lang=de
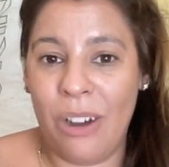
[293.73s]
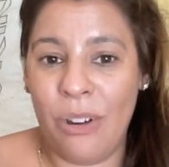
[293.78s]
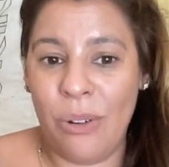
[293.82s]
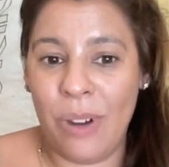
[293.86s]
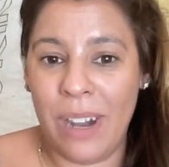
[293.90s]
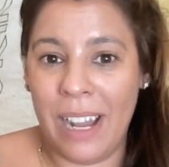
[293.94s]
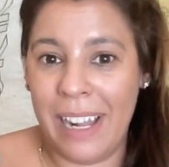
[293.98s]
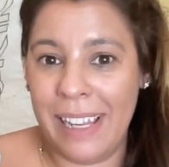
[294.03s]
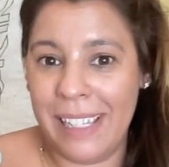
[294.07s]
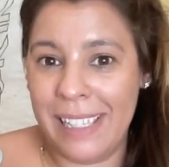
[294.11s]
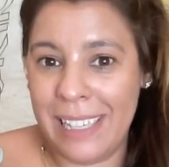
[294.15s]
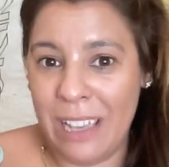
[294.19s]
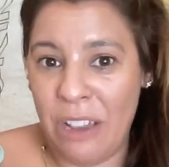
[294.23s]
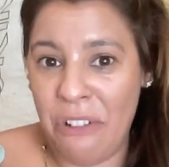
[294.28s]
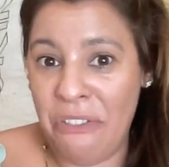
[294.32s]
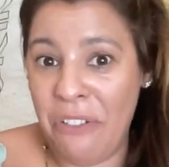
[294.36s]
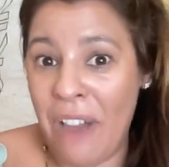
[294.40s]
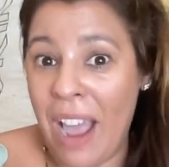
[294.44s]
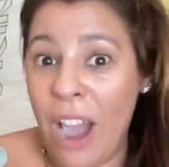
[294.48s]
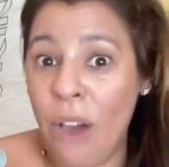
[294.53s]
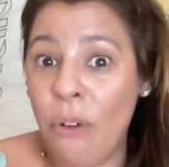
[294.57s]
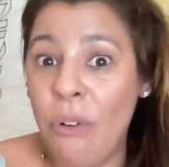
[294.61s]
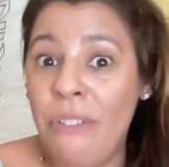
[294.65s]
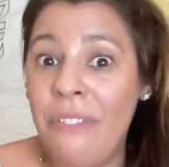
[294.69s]
auch als
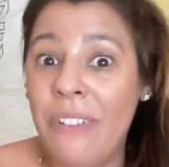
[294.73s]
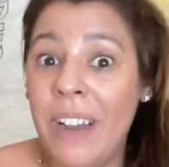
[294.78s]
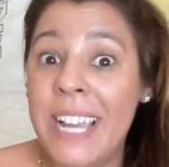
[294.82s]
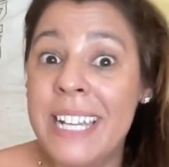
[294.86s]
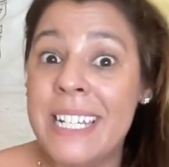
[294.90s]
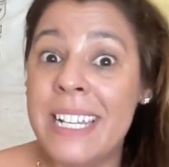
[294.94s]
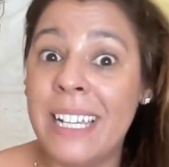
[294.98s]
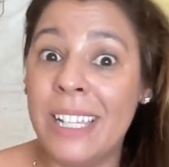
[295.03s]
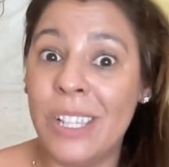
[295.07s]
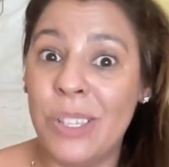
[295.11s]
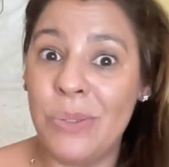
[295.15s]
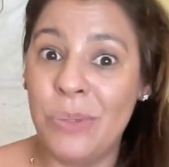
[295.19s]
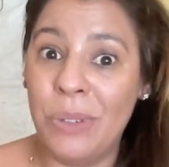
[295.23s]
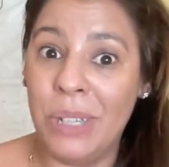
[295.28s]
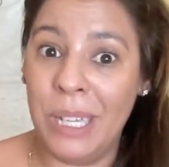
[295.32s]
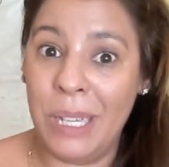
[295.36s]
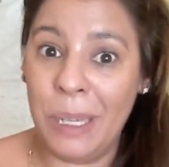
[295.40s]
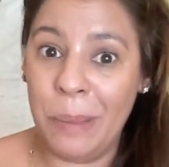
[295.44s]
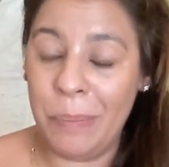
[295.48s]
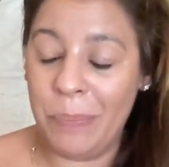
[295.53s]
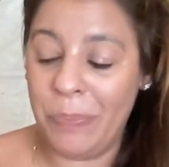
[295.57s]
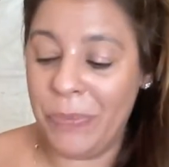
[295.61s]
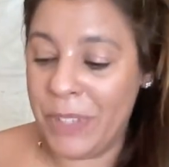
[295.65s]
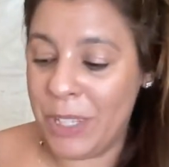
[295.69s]
Erfahrung
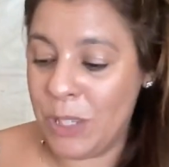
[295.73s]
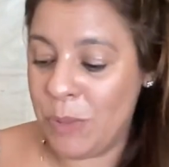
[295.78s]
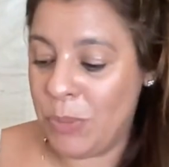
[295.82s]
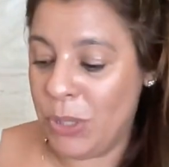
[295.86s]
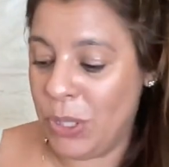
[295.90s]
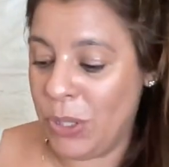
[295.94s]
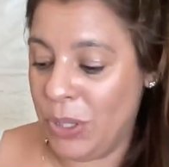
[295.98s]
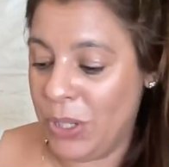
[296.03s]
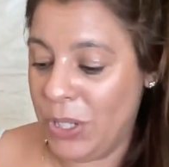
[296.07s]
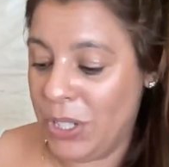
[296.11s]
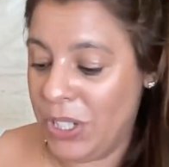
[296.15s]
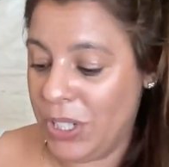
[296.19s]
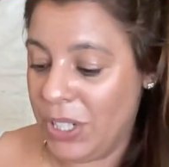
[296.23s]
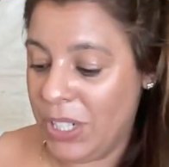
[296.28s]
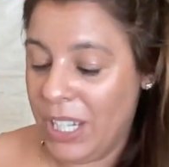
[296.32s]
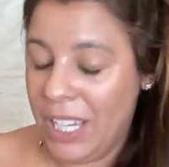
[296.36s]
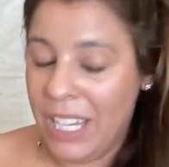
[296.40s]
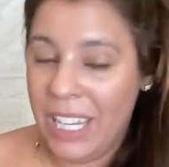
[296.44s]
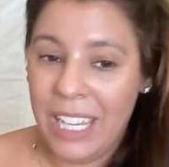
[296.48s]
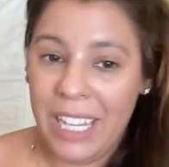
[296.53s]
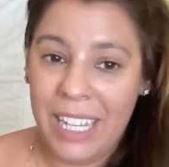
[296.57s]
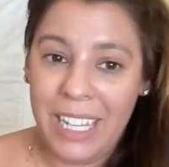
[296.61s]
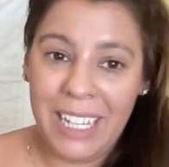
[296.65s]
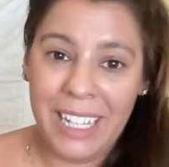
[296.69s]
weiterzugeben. Das bedeutet,
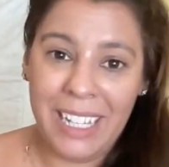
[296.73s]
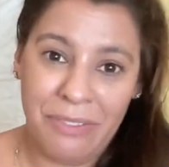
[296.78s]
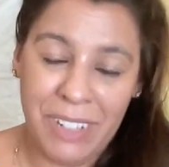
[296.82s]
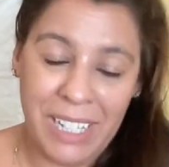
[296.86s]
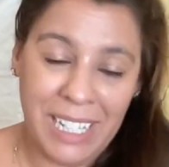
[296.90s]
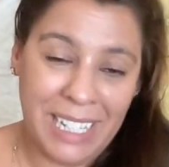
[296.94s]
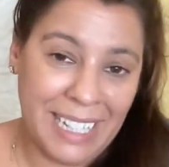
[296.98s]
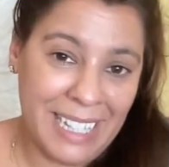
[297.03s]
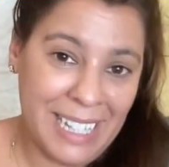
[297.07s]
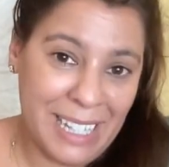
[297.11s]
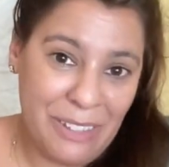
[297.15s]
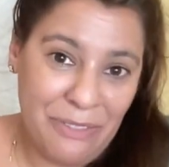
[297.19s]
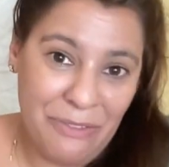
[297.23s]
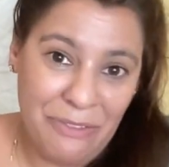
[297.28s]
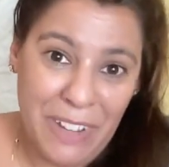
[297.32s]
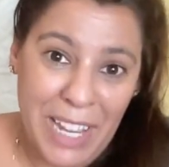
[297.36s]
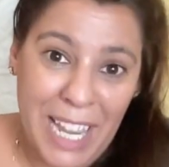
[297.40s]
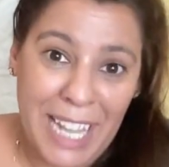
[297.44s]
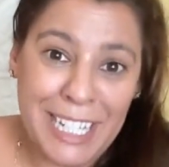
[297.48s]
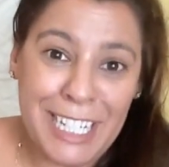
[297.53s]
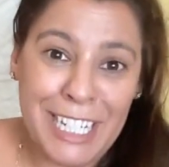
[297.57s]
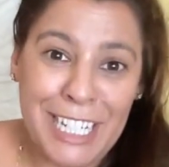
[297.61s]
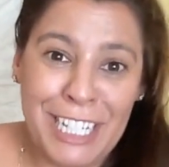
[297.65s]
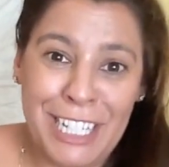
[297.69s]
die ganzen
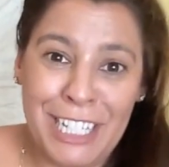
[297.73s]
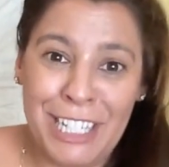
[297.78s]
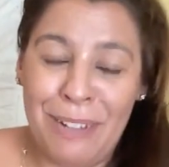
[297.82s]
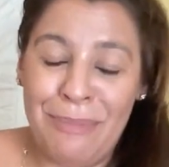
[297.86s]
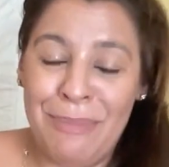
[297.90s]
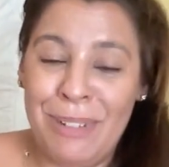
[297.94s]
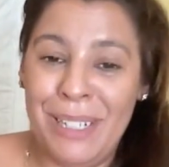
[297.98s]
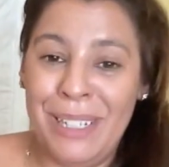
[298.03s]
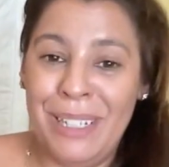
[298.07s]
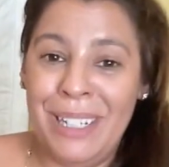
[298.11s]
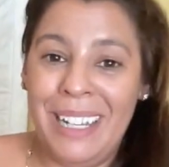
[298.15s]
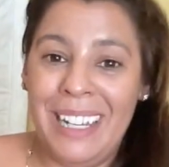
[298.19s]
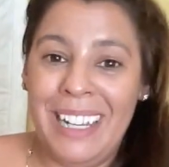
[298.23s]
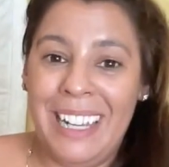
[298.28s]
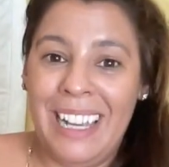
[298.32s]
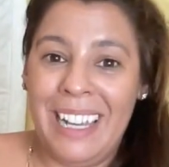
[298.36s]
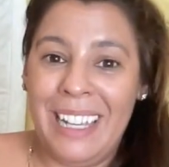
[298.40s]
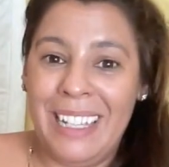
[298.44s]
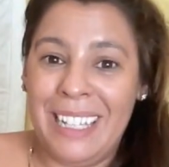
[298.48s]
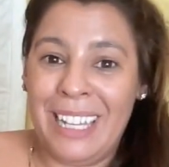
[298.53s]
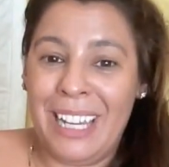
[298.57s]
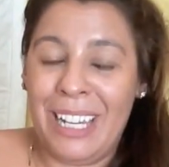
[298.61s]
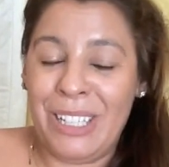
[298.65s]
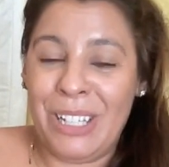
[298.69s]
Werte, die ich sammle,
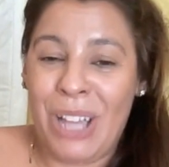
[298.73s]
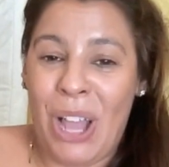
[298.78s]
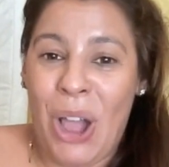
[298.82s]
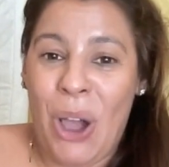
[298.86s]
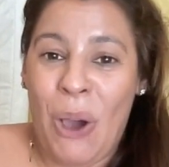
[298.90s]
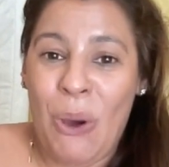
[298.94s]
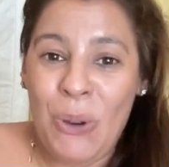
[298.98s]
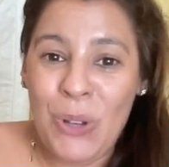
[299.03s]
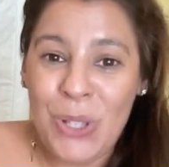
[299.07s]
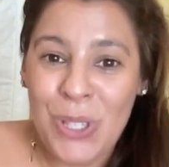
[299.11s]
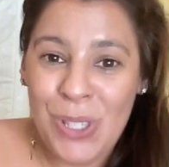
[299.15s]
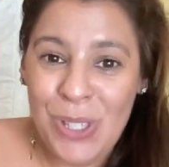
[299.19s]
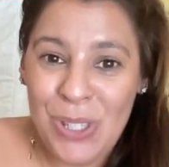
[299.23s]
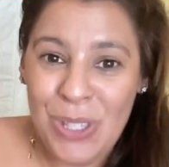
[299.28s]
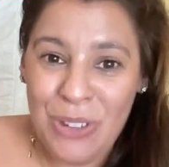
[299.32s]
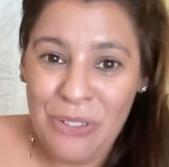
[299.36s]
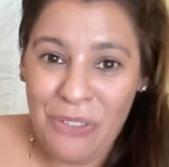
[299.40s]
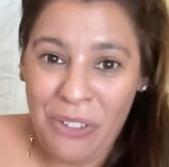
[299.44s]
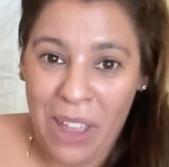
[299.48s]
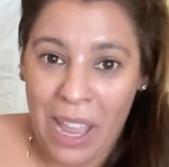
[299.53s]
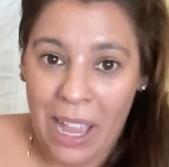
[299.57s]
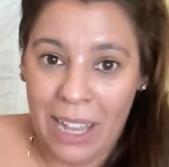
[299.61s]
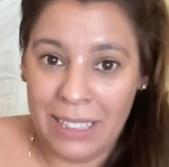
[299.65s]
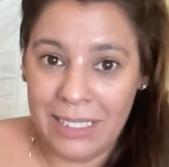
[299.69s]
ja,
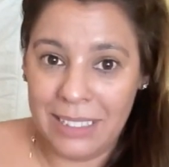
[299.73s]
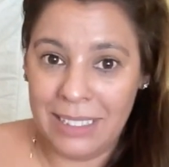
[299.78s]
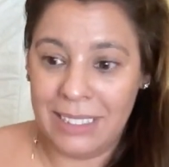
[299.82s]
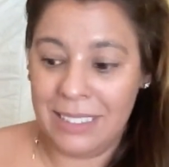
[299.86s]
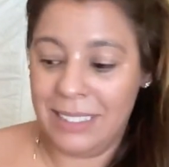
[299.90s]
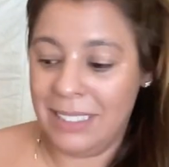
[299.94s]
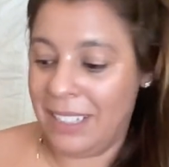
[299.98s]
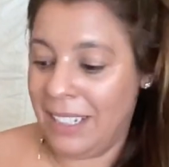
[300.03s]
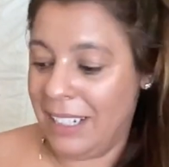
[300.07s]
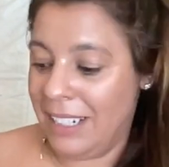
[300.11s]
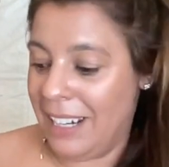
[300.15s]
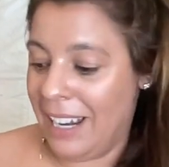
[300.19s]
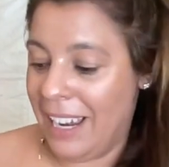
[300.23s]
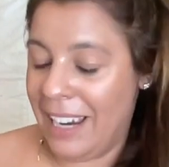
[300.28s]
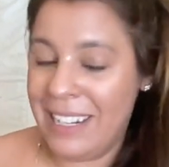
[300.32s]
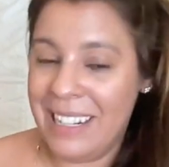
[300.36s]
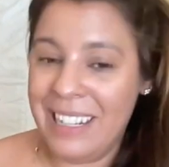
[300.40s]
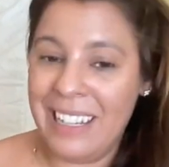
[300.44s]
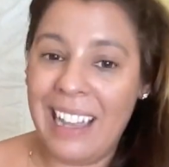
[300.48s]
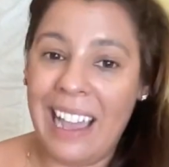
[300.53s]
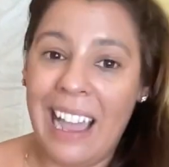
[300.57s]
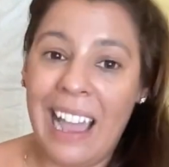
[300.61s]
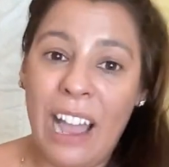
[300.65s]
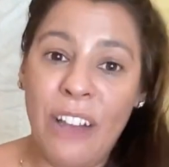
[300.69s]
auszuwerten, in
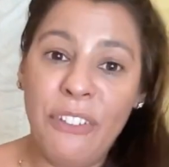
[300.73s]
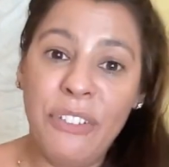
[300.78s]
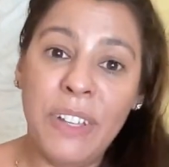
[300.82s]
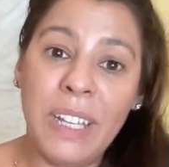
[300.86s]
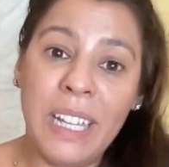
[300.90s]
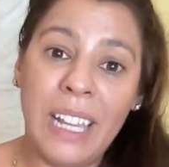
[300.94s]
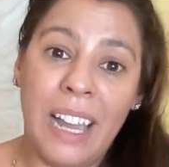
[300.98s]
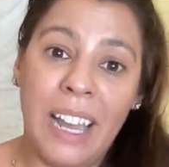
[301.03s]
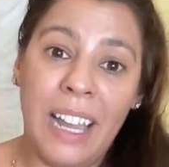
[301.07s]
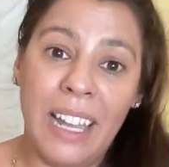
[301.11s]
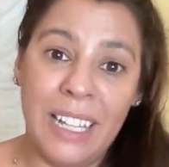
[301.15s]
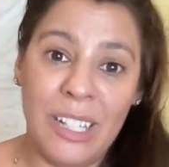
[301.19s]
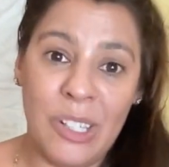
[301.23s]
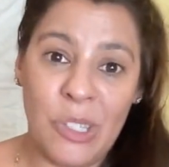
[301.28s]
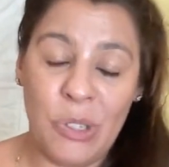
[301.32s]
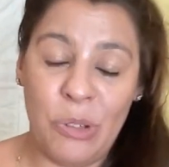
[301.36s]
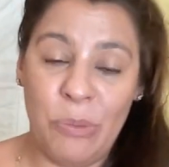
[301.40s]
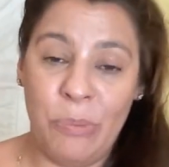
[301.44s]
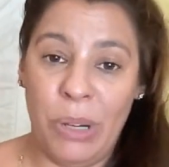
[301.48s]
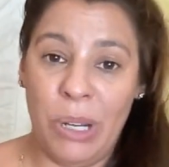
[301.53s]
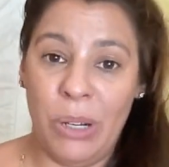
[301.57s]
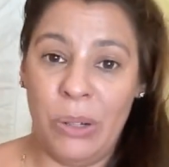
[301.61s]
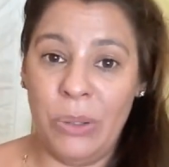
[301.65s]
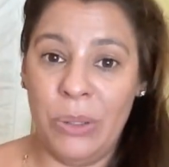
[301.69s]
eine Grafik
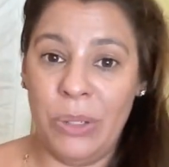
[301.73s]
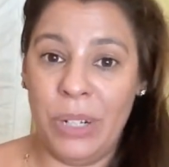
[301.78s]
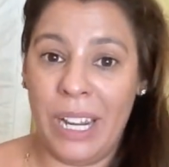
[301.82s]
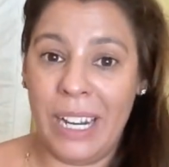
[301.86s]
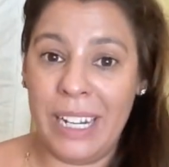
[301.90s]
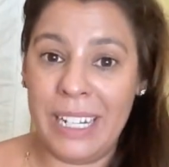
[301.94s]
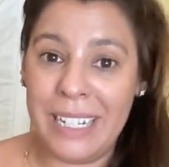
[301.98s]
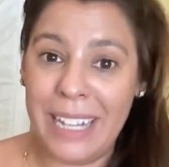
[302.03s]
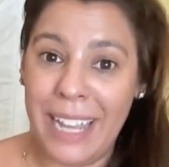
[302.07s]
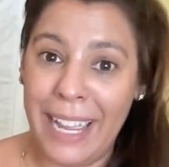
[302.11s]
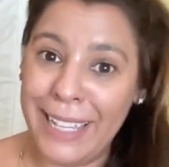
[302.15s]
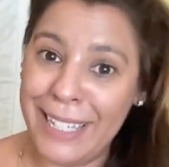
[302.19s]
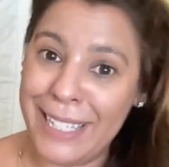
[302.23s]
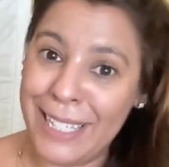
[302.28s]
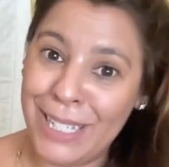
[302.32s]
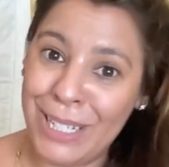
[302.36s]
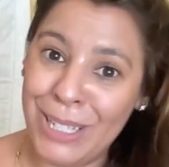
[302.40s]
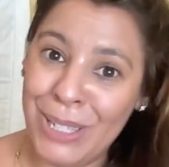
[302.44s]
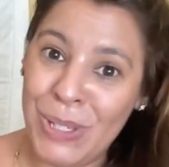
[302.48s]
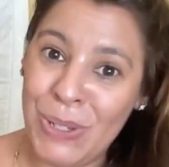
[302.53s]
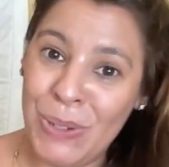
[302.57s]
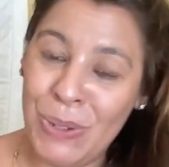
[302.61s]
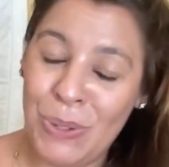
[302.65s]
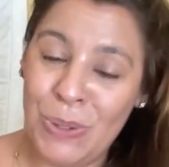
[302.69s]
einzubauen, einen Text
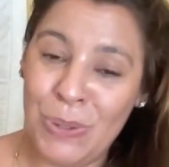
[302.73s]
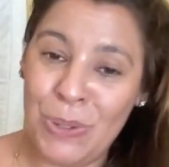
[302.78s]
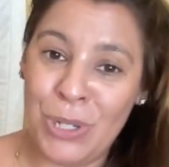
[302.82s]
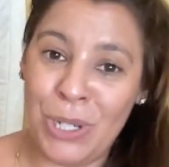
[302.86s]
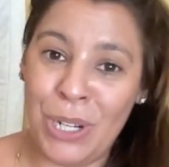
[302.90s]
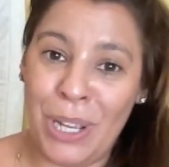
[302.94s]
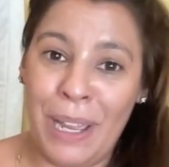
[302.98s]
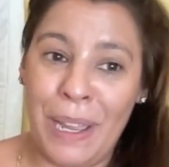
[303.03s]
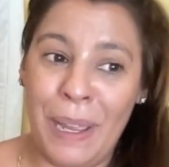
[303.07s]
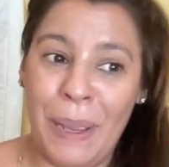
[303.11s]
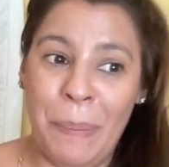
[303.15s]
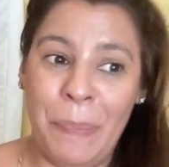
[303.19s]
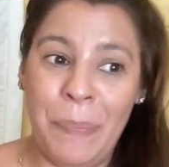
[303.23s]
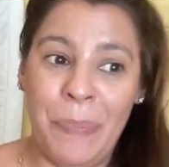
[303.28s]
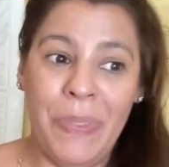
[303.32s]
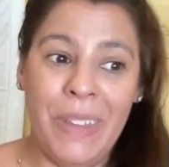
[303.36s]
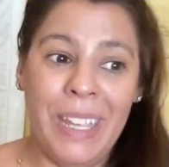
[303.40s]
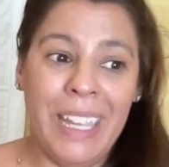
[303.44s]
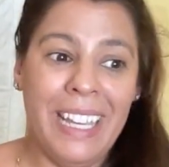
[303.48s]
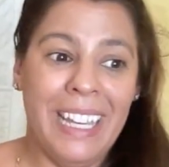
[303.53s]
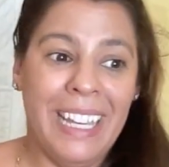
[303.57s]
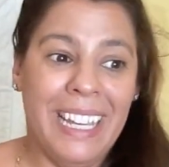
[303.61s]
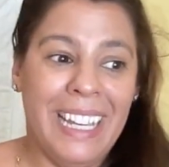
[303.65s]
dazu zu schreiben,